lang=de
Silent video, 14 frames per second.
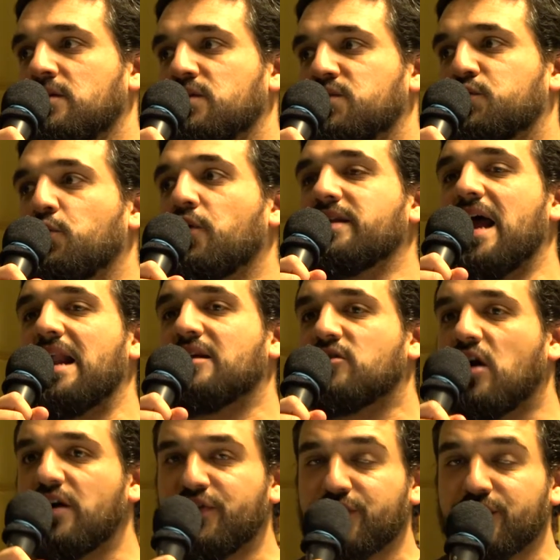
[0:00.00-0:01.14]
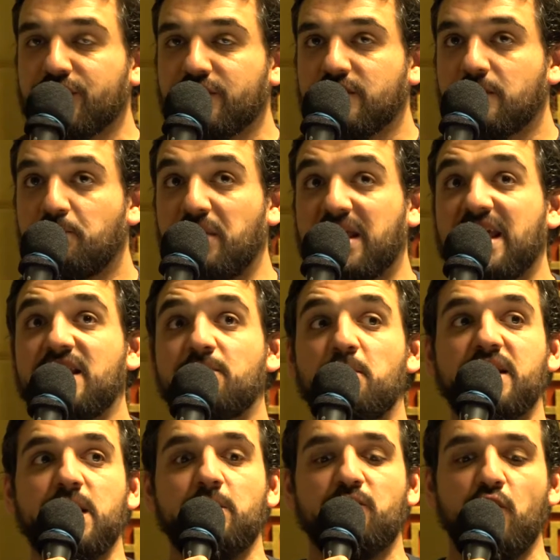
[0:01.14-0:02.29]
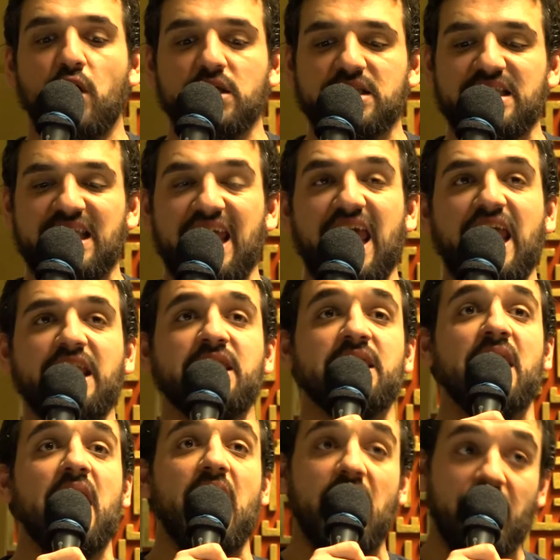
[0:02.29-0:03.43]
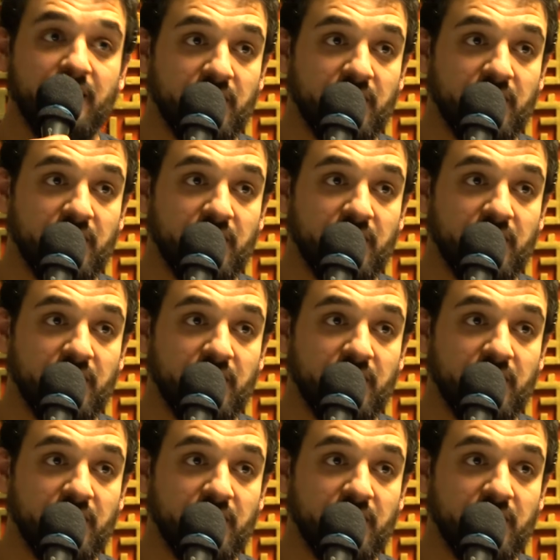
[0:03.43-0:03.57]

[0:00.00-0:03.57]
Surat al-Qadr beginnt mit den Worten Inna.